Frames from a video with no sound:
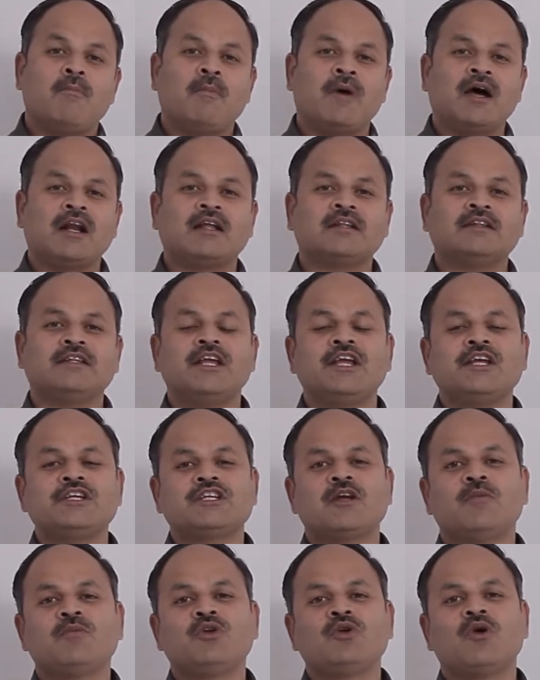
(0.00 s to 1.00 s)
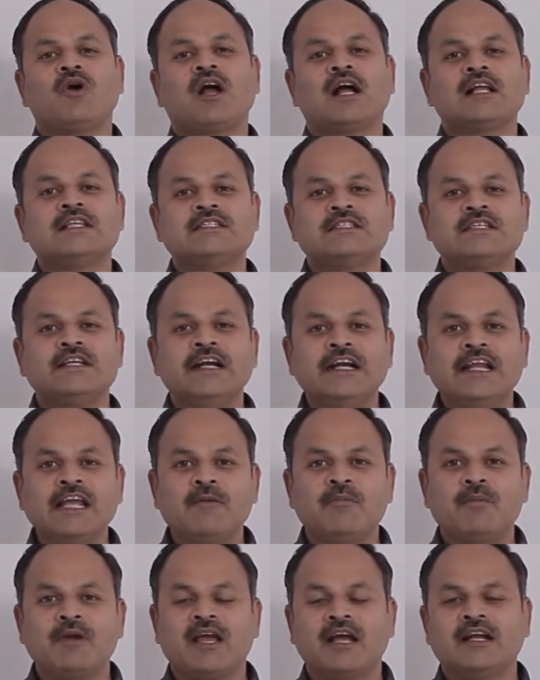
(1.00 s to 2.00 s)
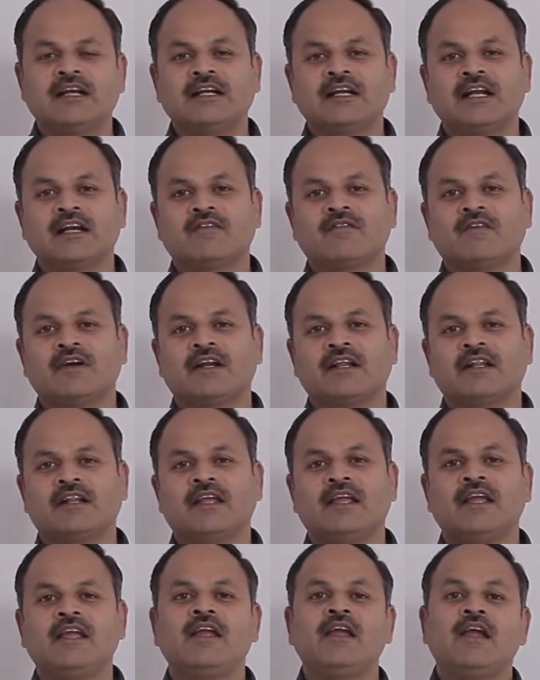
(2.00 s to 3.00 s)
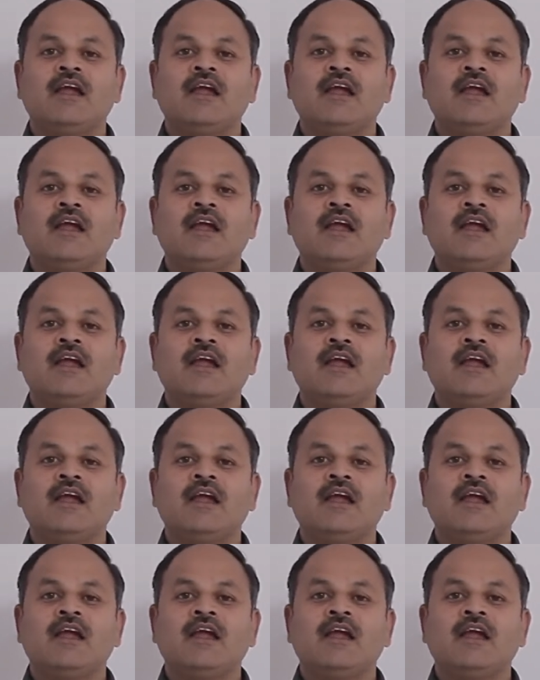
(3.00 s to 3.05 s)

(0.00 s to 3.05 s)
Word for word: మన దేశం యొక్క జీడిపి అనేటటువంటిది